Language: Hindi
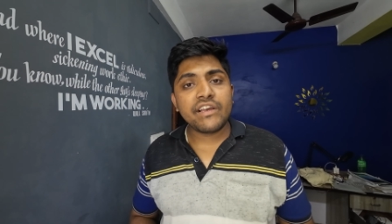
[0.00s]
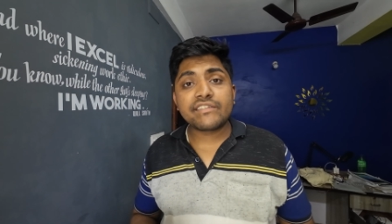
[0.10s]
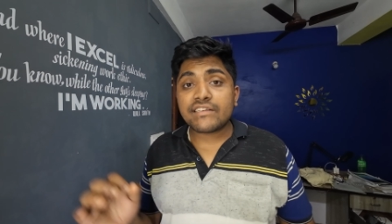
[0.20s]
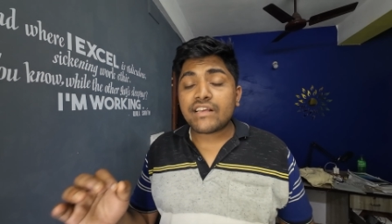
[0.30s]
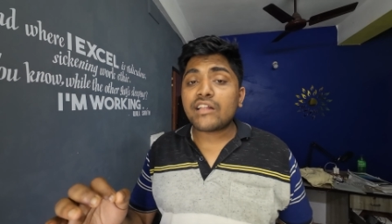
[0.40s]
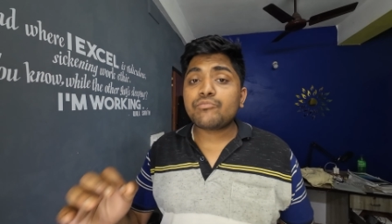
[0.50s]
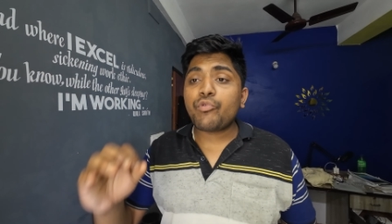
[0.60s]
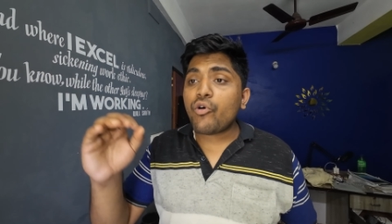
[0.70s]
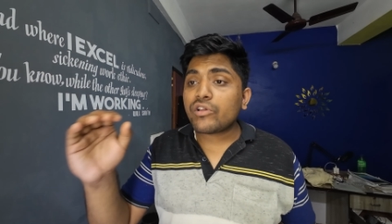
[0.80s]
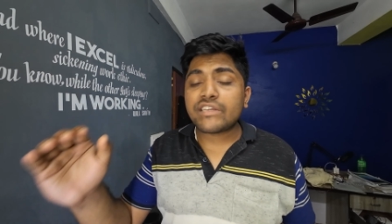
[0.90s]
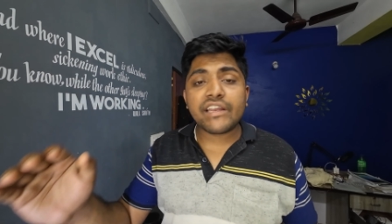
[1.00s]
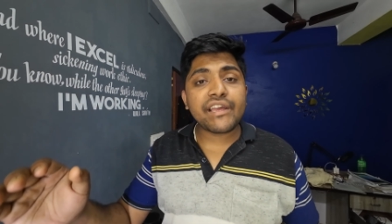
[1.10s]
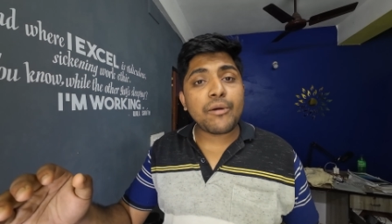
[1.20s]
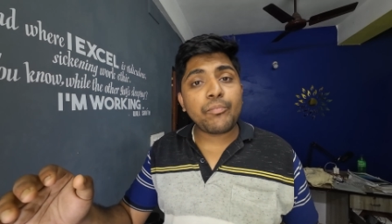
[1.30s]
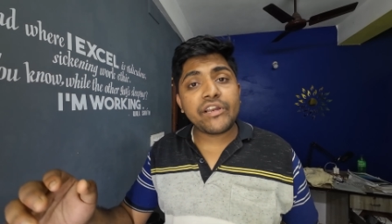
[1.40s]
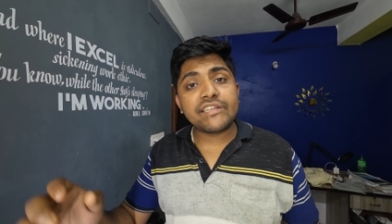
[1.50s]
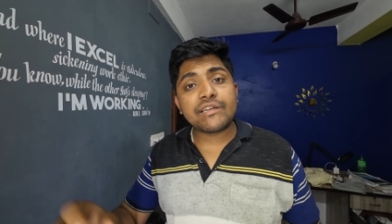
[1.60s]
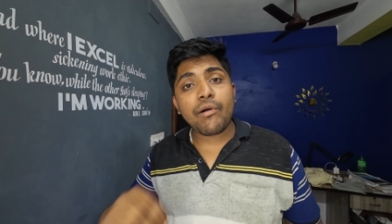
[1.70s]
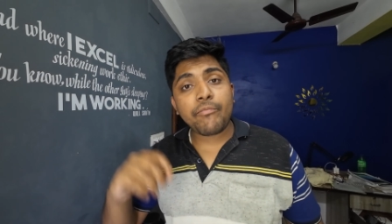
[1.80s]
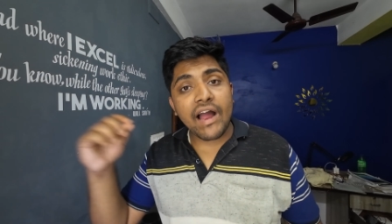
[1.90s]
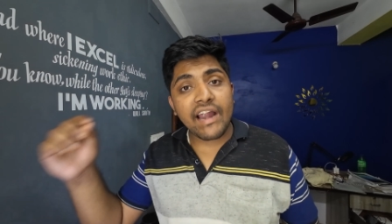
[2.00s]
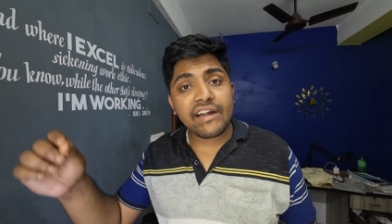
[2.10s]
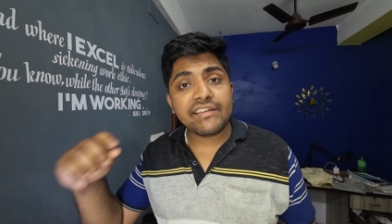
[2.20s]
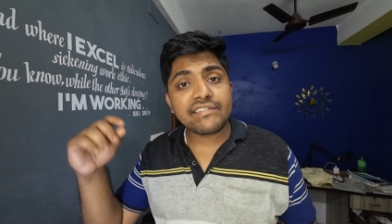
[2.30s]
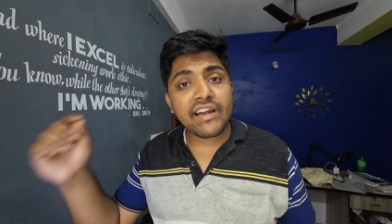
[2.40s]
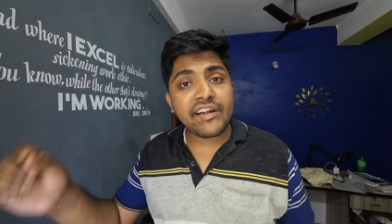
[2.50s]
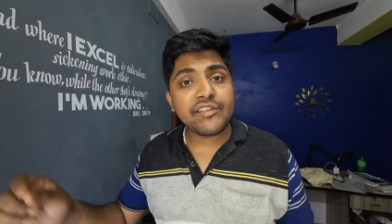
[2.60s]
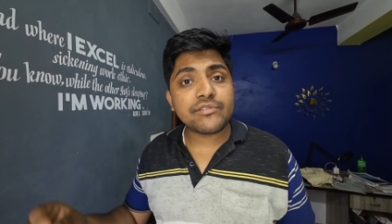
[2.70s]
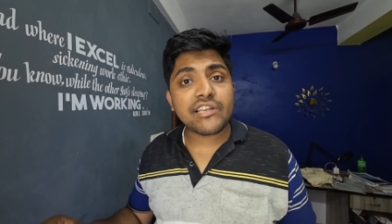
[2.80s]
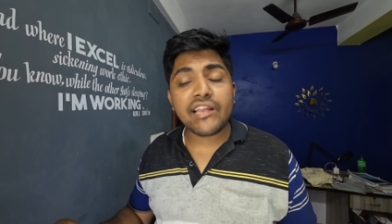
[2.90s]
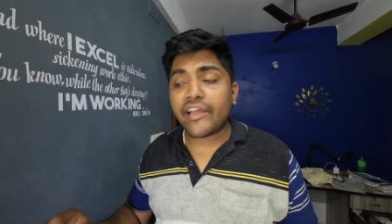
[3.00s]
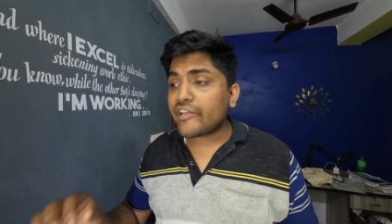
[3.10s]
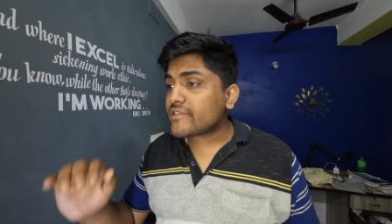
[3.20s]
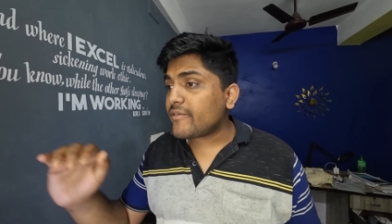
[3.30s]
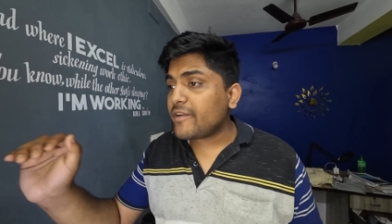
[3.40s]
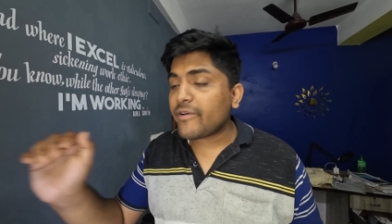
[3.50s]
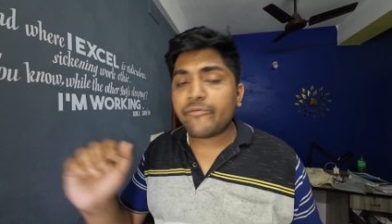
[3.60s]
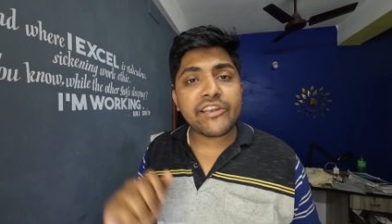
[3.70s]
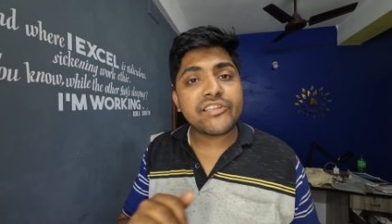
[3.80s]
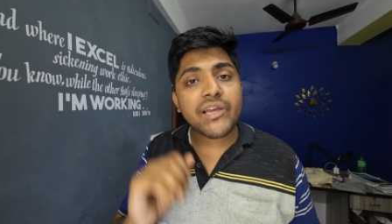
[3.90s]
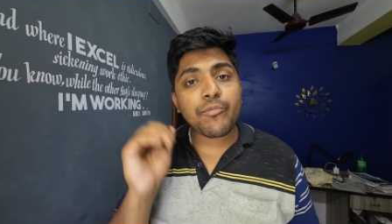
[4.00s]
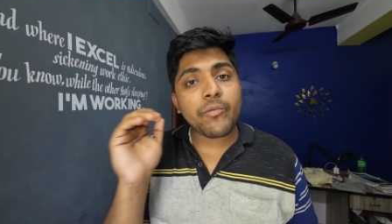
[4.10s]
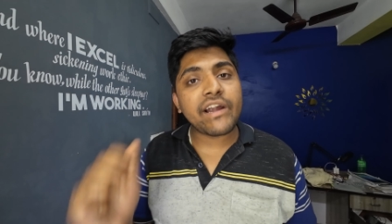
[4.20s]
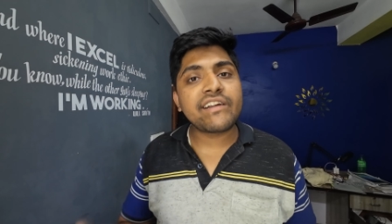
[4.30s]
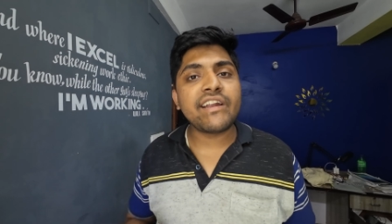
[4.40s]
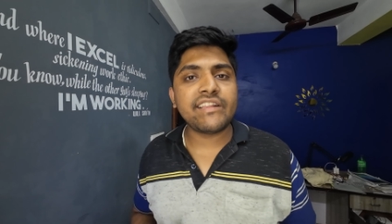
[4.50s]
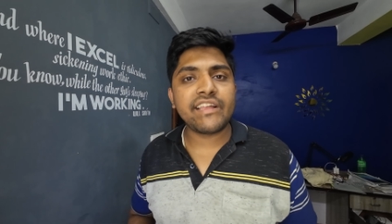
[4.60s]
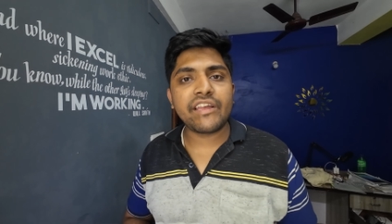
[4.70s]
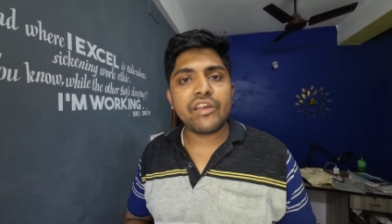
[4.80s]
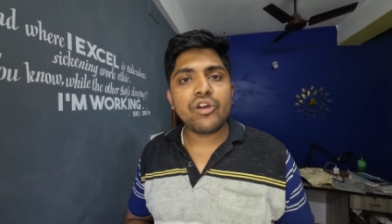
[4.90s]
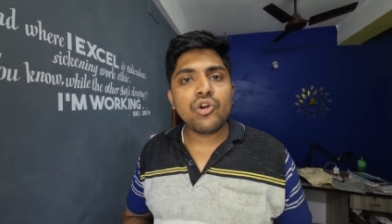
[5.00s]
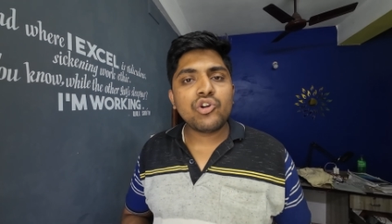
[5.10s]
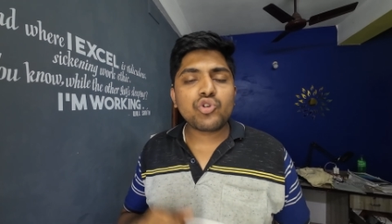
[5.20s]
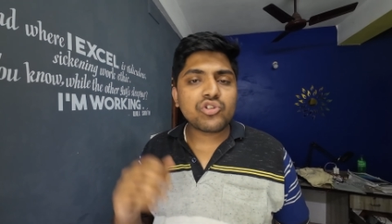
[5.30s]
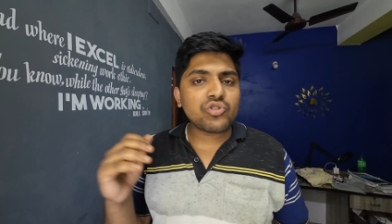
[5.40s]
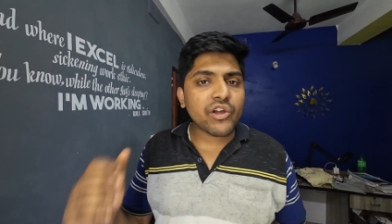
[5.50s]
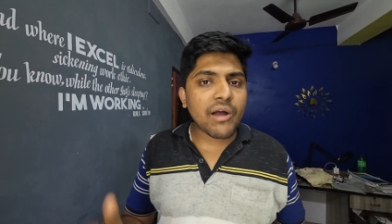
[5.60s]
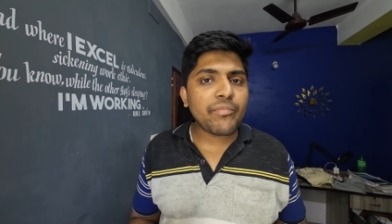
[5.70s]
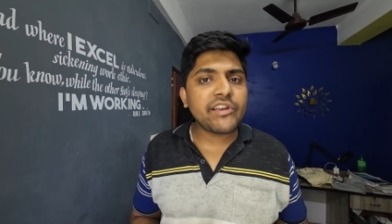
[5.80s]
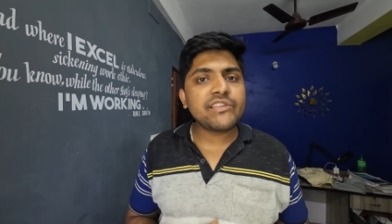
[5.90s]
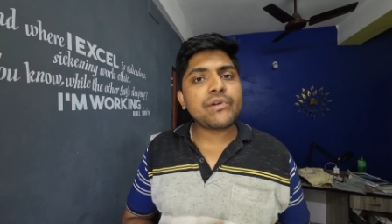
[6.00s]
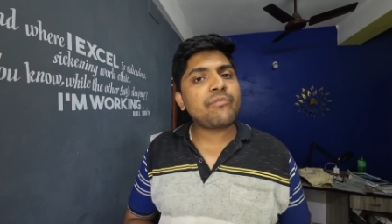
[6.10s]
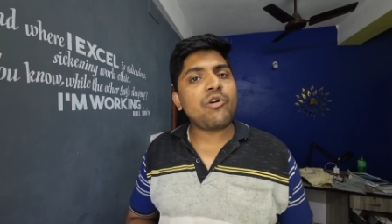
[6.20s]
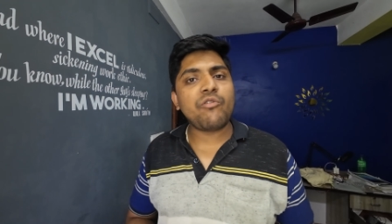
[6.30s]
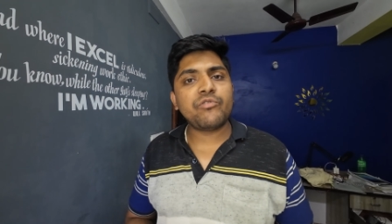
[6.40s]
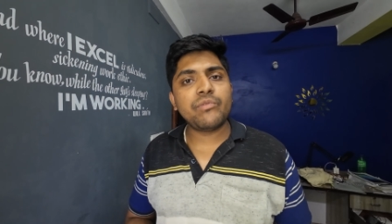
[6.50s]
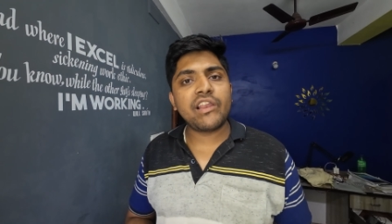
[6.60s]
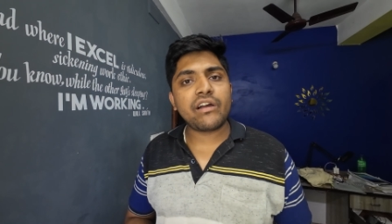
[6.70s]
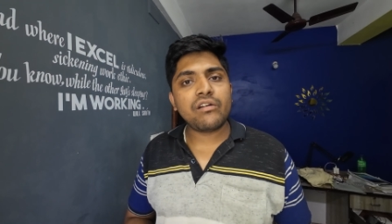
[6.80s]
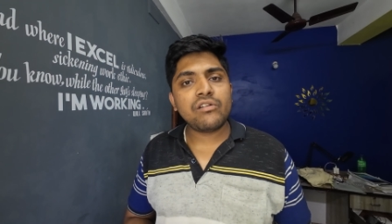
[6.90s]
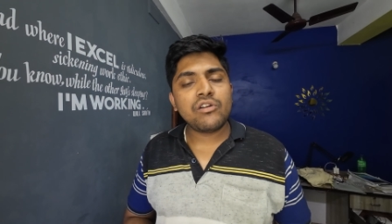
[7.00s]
इसके साथ बहुत सारी कंपनी जब आप आई आई टीज में चल जाएंगे तो सेवेंटी फाइव के नीचे आपको बैठने नहीं देंगी छोटे छोटे कंपनीज में आपको ऑफर मिलेगा